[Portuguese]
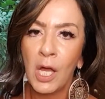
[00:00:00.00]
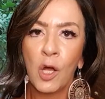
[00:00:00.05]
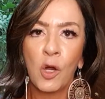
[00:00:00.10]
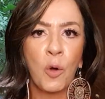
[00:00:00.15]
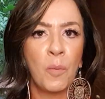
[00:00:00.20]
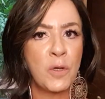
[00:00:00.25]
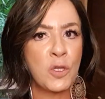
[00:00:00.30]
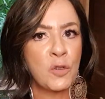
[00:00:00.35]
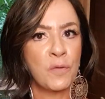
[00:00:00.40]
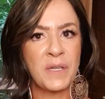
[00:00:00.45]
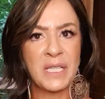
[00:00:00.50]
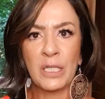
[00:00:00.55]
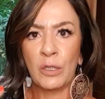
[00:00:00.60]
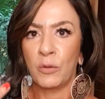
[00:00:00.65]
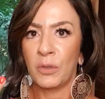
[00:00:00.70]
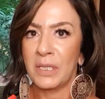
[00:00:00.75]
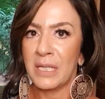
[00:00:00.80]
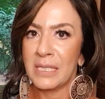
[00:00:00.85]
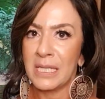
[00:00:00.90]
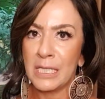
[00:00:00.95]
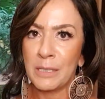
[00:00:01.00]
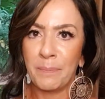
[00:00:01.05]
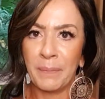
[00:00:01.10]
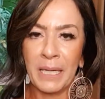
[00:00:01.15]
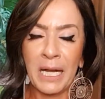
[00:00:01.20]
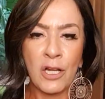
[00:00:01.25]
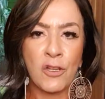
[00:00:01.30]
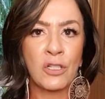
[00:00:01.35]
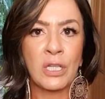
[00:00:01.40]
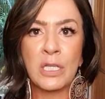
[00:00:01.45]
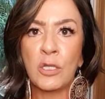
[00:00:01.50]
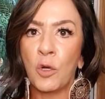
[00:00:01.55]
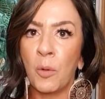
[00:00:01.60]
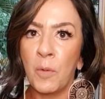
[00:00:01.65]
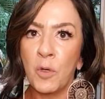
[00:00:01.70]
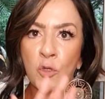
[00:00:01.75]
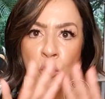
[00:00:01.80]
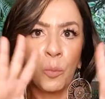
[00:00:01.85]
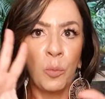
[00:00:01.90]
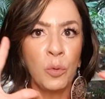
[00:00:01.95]
começou a fazer todas as práticas e
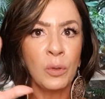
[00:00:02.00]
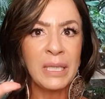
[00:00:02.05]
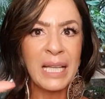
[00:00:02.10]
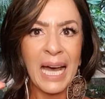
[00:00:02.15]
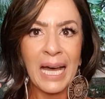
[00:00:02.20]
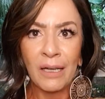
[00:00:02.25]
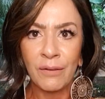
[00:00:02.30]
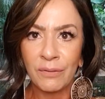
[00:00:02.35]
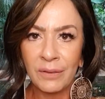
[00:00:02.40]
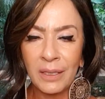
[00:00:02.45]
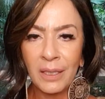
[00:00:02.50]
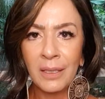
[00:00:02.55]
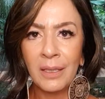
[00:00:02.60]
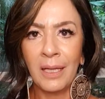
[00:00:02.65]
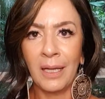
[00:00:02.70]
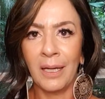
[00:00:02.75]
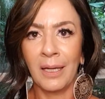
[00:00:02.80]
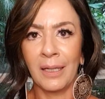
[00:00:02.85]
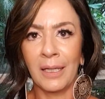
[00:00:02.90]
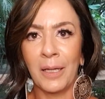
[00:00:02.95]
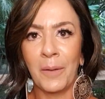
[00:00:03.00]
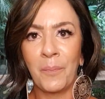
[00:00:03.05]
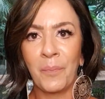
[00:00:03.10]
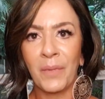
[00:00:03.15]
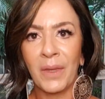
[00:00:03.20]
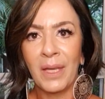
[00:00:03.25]
começou a mudar a vida dela.